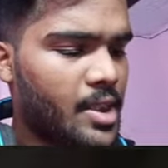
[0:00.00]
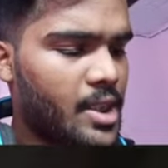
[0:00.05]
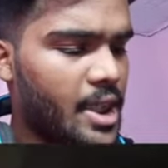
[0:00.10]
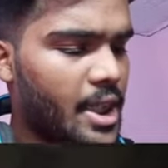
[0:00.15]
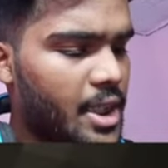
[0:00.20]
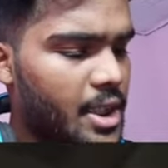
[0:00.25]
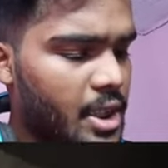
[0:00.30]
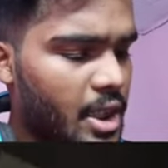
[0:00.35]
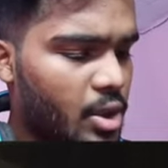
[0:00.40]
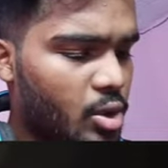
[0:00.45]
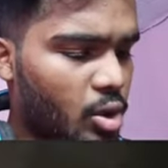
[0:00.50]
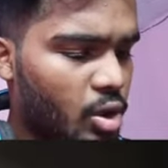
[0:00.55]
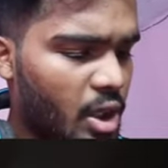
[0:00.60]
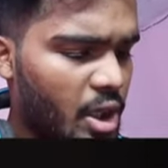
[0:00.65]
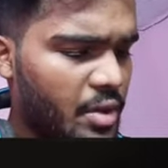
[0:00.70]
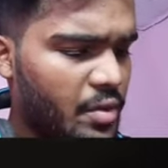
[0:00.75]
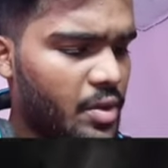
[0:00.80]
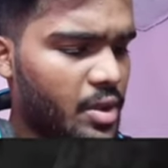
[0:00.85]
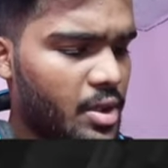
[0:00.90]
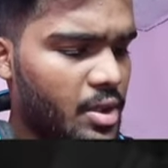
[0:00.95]
ये री एक और
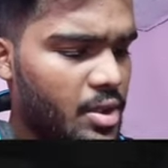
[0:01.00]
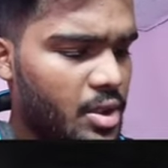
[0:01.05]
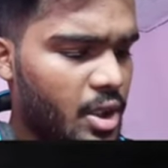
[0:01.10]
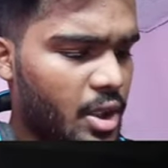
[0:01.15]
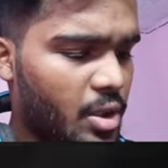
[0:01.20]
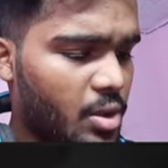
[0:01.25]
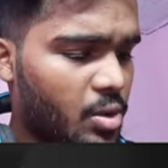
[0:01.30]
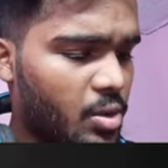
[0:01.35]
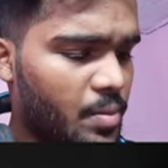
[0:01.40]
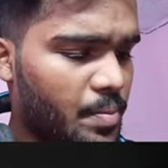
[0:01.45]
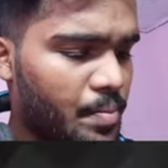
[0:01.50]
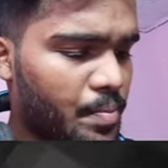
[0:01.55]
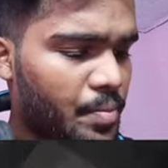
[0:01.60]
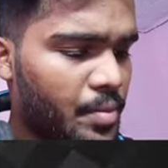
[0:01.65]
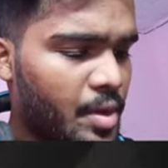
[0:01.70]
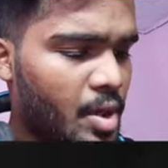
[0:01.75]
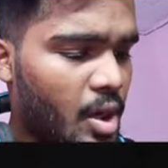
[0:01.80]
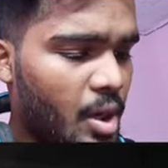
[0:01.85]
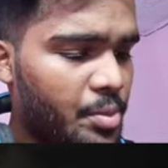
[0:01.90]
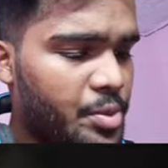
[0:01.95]
केव ये देखो
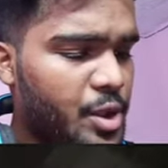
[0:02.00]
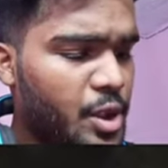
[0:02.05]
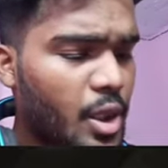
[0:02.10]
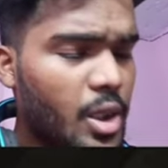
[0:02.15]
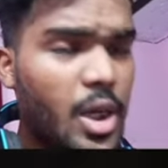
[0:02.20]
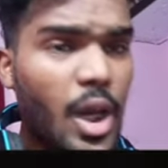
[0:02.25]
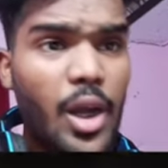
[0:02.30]
अब ये